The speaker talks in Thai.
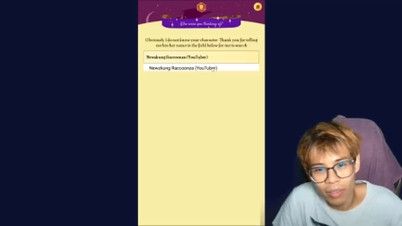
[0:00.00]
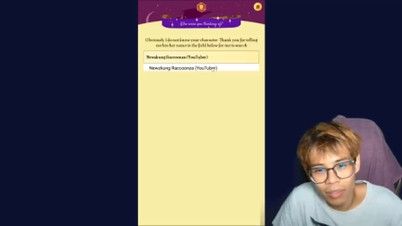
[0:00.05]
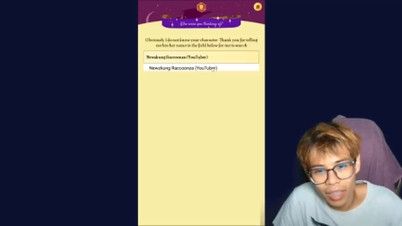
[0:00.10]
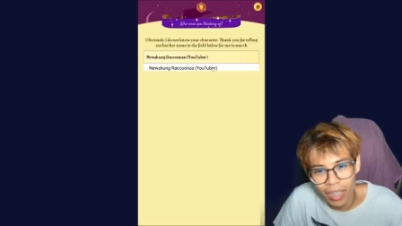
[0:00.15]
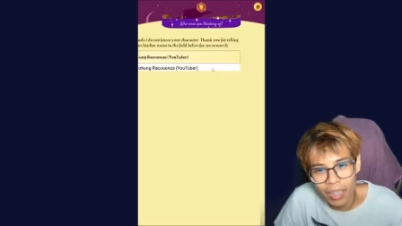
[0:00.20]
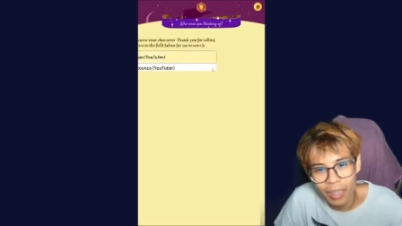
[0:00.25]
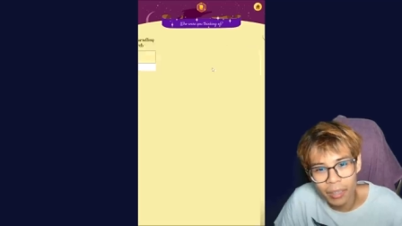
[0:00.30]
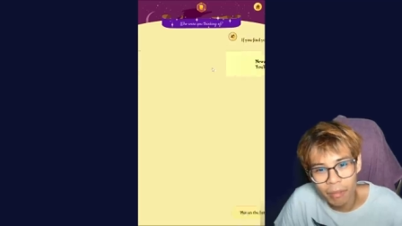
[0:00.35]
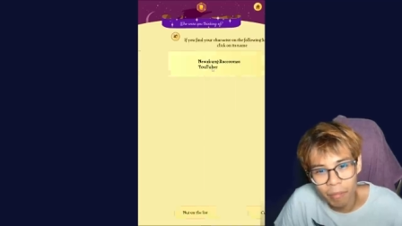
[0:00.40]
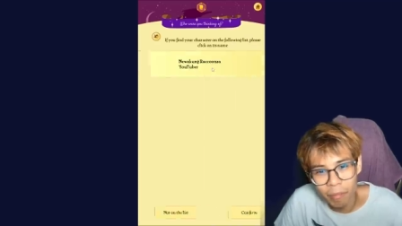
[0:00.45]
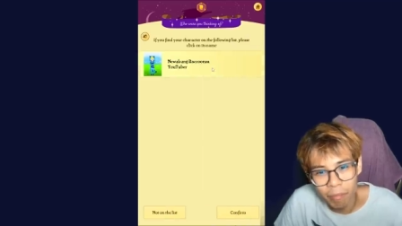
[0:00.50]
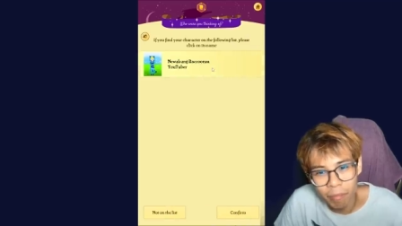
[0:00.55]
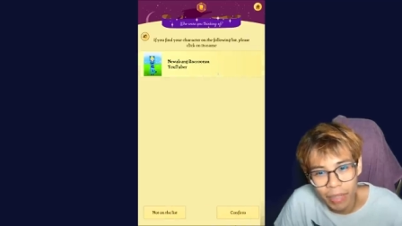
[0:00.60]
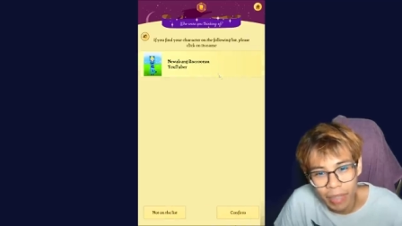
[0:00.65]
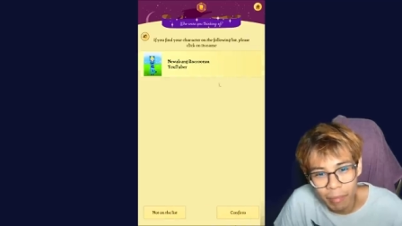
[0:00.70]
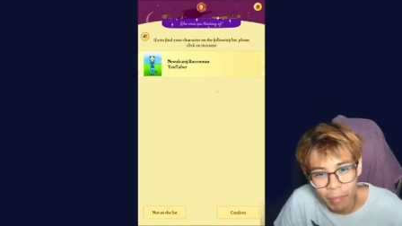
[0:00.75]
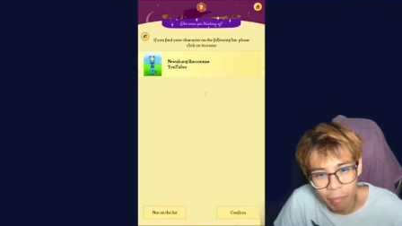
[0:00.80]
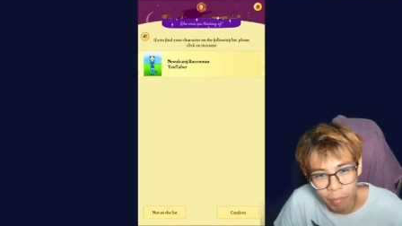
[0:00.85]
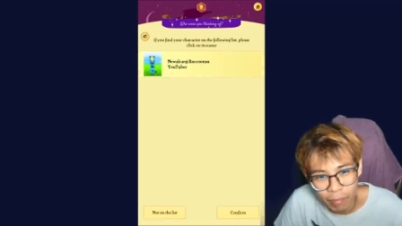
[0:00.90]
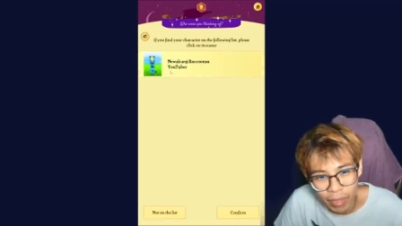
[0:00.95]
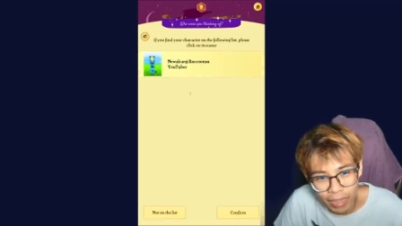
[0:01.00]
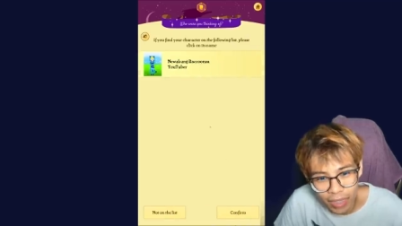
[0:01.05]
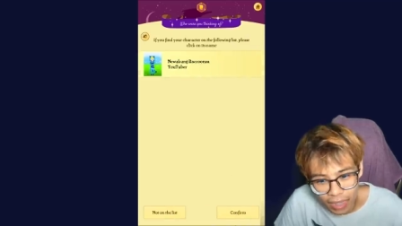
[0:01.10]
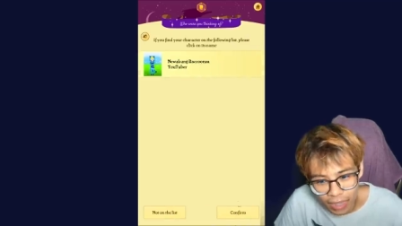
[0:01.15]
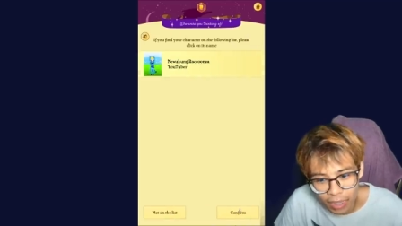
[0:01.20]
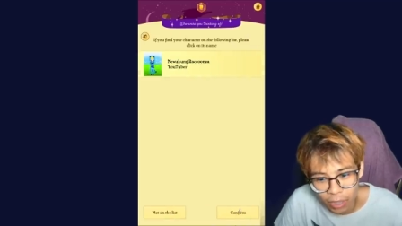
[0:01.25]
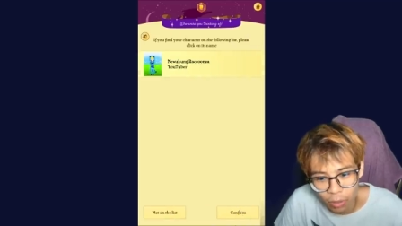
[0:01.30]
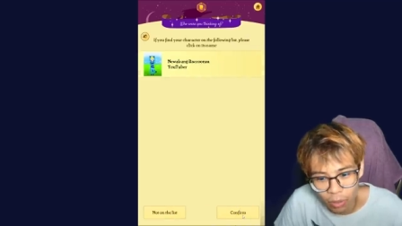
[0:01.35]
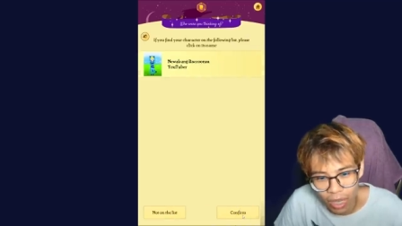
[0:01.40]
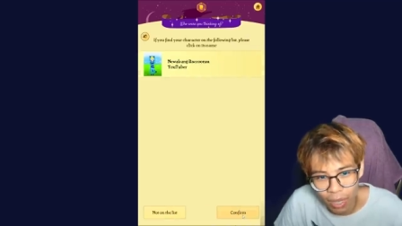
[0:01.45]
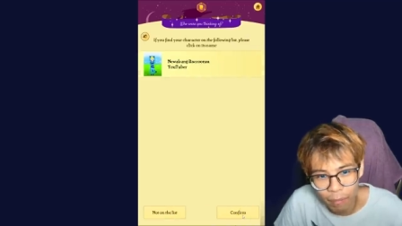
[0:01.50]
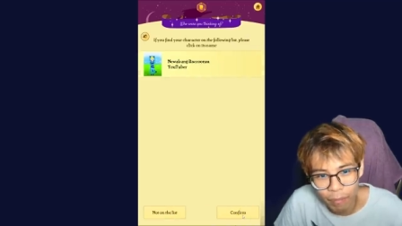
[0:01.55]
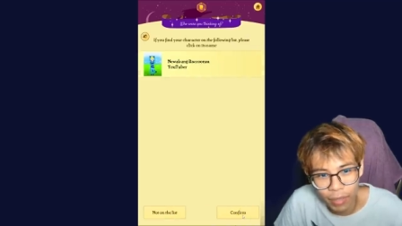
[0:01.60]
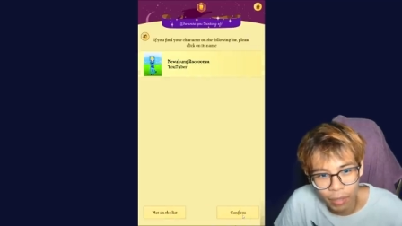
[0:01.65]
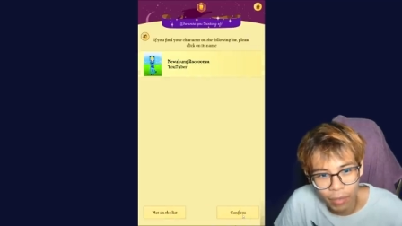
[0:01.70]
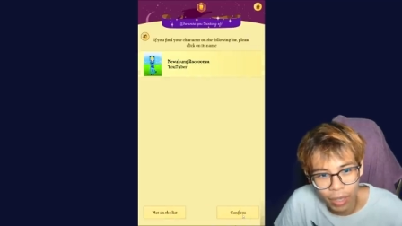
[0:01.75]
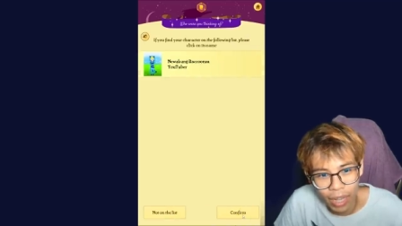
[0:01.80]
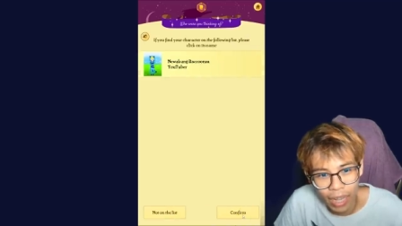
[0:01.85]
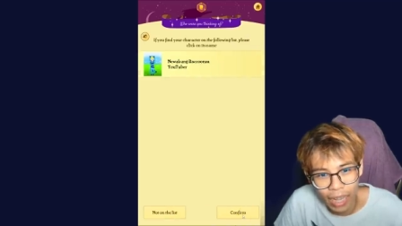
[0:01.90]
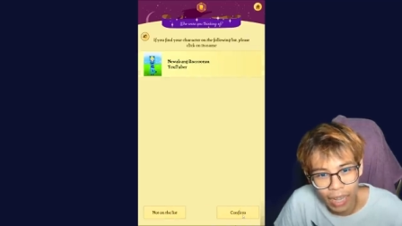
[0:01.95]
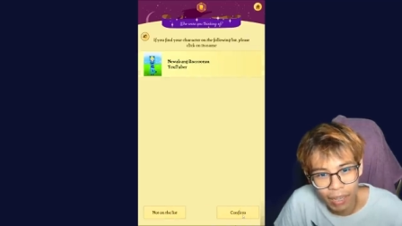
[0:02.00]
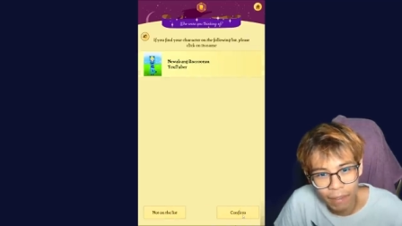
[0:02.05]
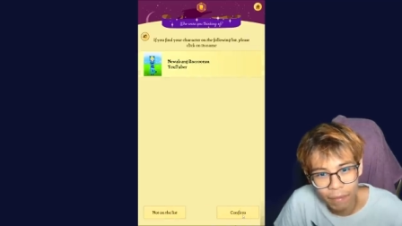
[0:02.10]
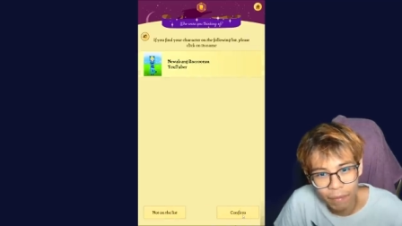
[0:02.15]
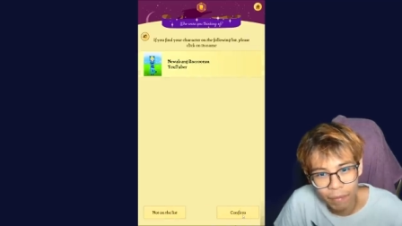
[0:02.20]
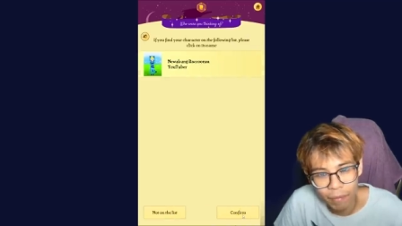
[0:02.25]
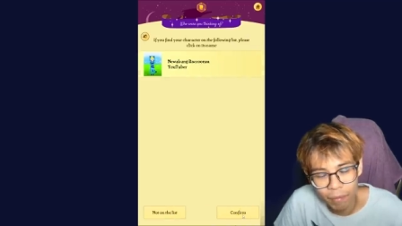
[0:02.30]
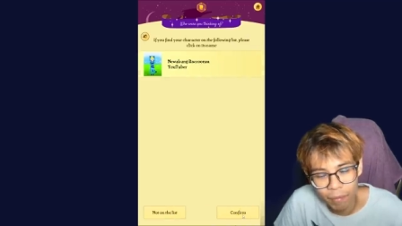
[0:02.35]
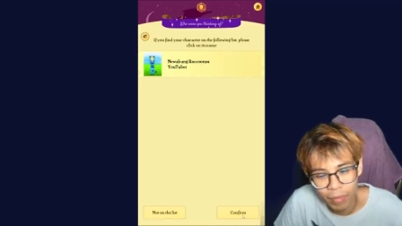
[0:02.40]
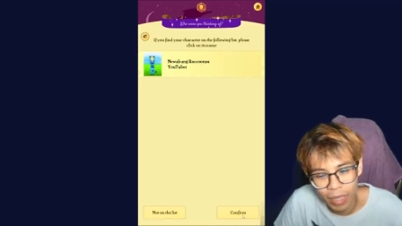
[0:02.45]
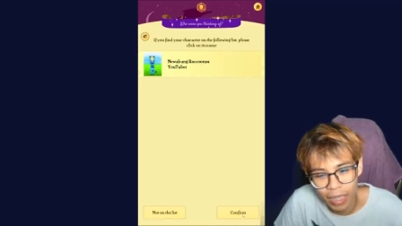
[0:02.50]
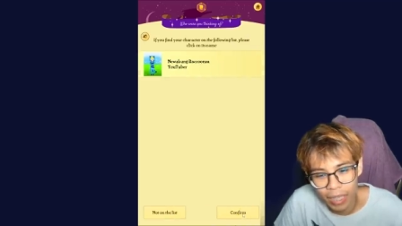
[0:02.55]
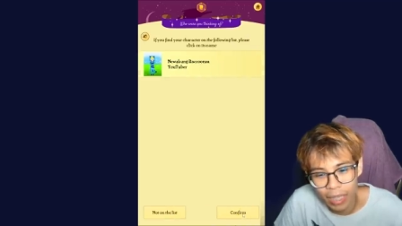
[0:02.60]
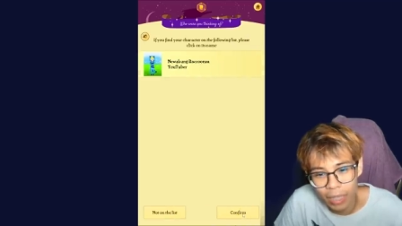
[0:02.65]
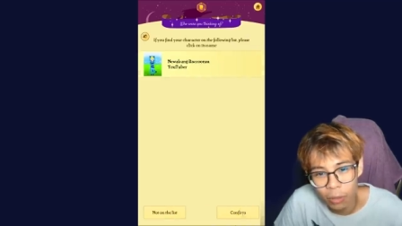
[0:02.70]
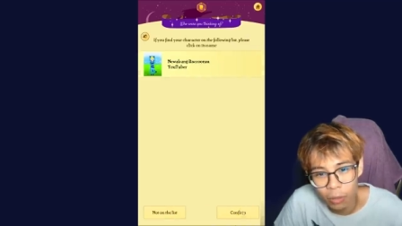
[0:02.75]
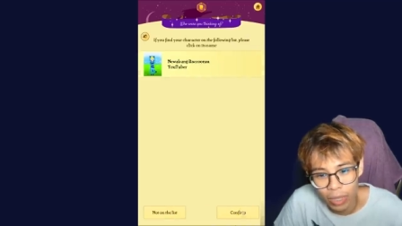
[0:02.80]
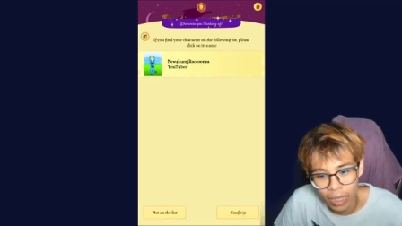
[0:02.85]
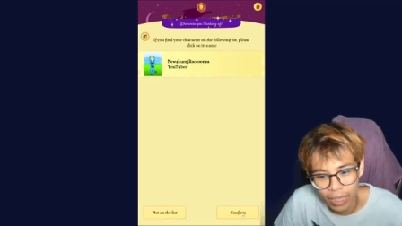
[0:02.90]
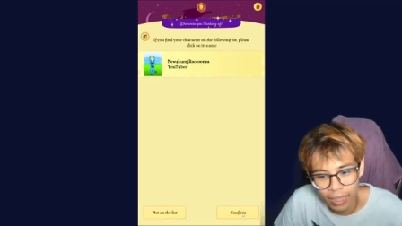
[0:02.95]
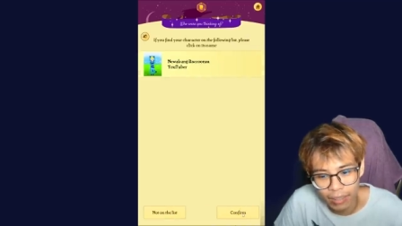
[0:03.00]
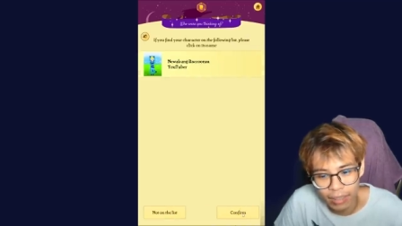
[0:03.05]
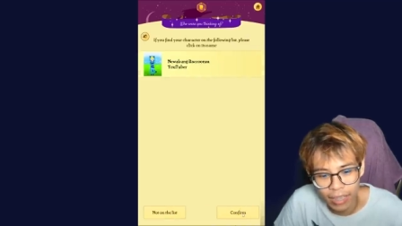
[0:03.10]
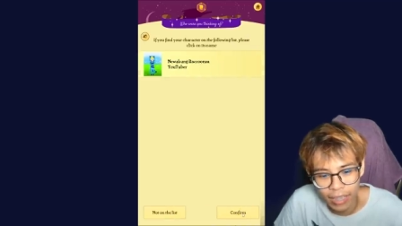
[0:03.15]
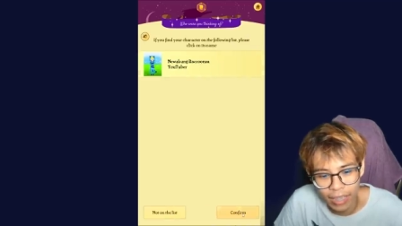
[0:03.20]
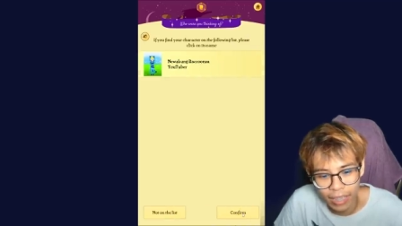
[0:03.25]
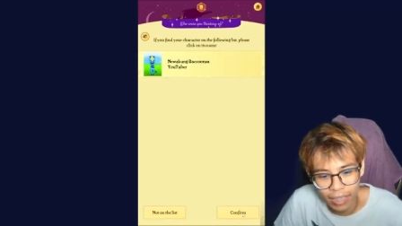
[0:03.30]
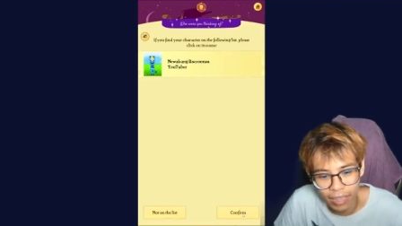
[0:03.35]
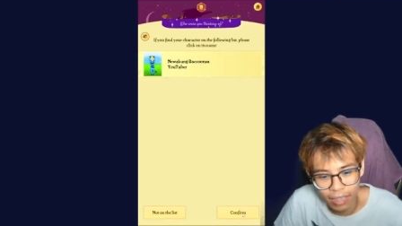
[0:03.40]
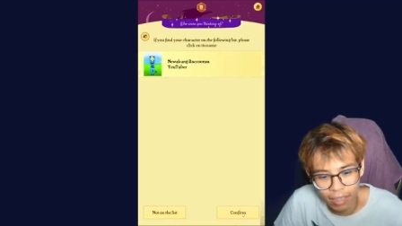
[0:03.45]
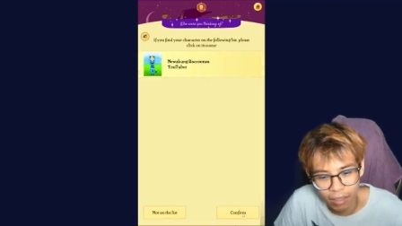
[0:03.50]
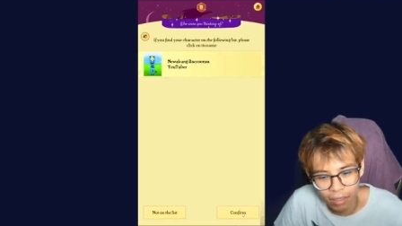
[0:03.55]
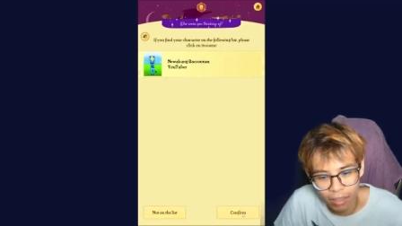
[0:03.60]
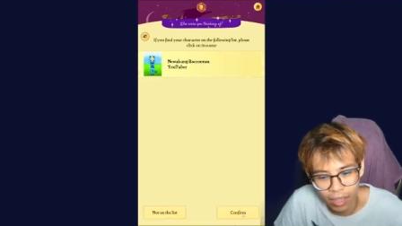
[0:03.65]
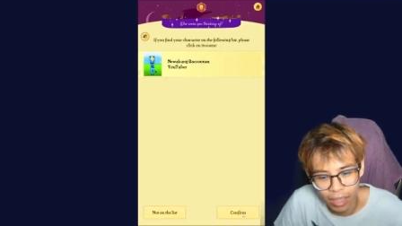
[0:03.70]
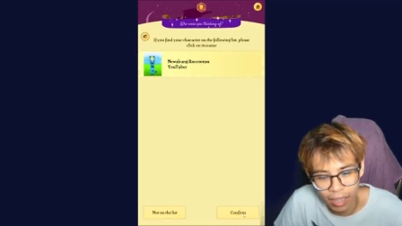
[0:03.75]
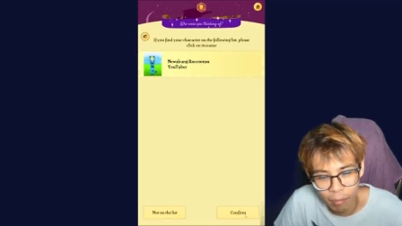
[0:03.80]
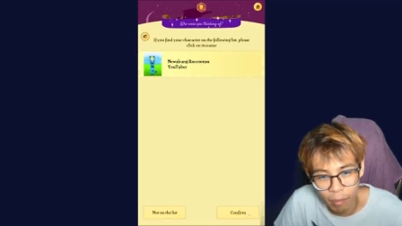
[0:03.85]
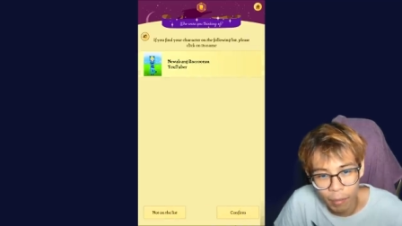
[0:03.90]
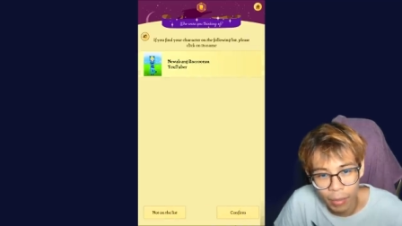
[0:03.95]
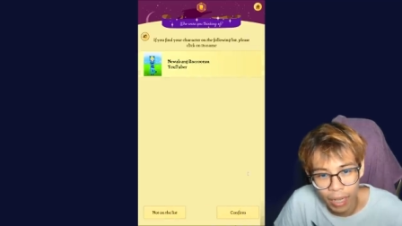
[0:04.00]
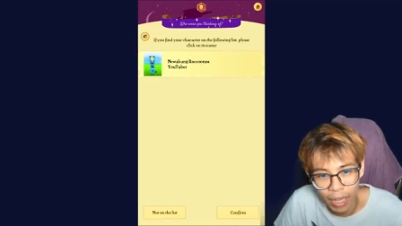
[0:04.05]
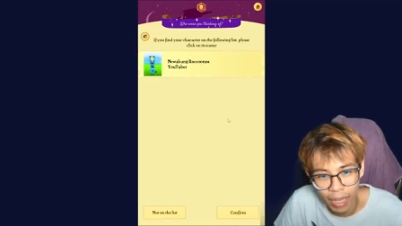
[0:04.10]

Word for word: คือมีมีชื่ออยู่ครับ แต่ว่าไม่ได้อยู่ในลิสต์นี้ โอเค ไม่เป็นไร